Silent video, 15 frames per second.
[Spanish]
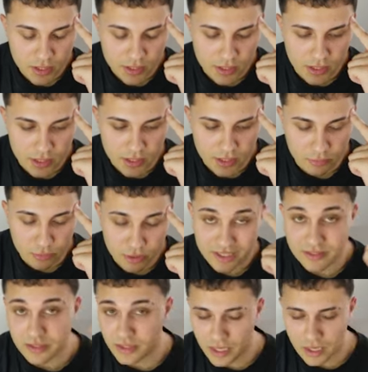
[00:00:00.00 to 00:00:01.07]
eh, voy a
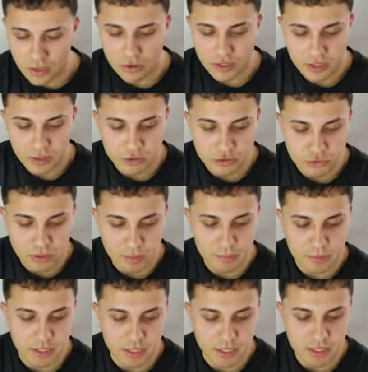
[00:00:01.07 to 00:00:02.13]
citar algo que dijo Trump
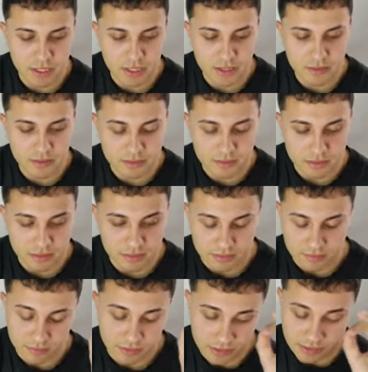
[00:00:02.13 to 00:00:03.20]
y es que
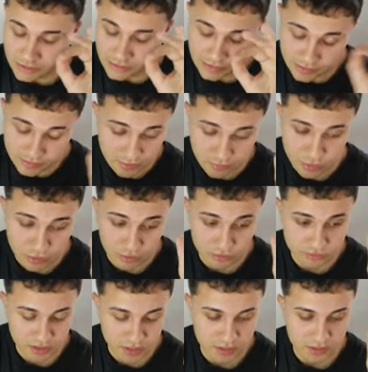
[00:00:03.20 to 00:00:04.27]
dice, bueno, lo
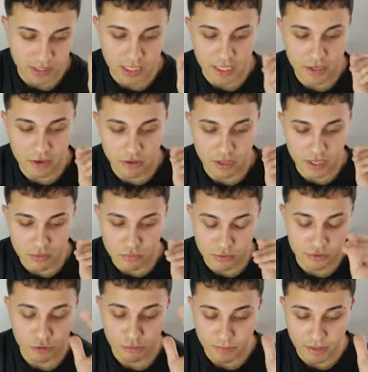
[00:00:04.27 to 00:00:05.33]
siguiente, creo que
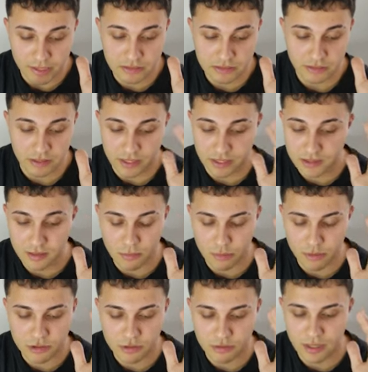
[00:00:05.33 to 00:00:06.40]
nuestro país en este
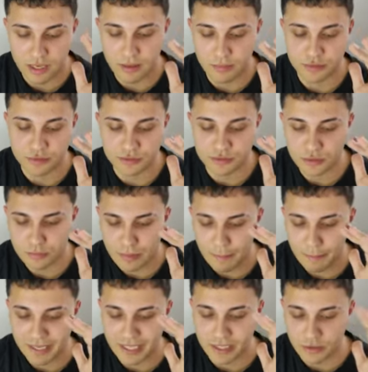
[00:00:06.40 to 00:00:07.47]
momento está en la posición más
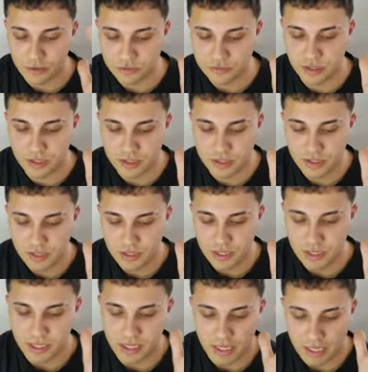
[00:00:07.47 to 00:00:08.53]
peligrosa
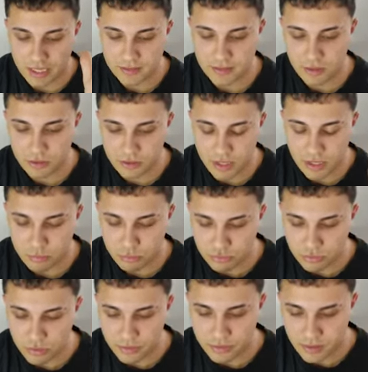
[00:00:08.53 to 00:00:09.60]
en la que ha estado desde el
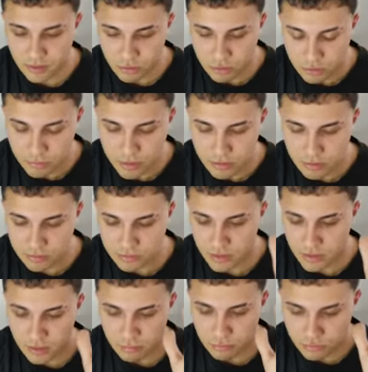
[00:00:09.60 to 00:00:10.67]
punto de vista económico, desde
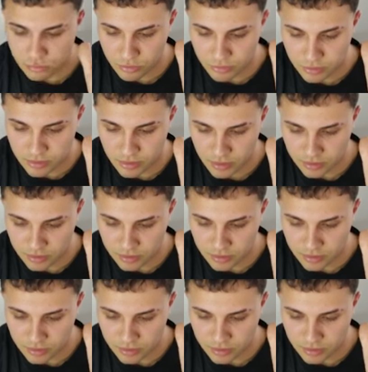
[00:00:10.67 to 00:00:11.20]
el punto de vista de la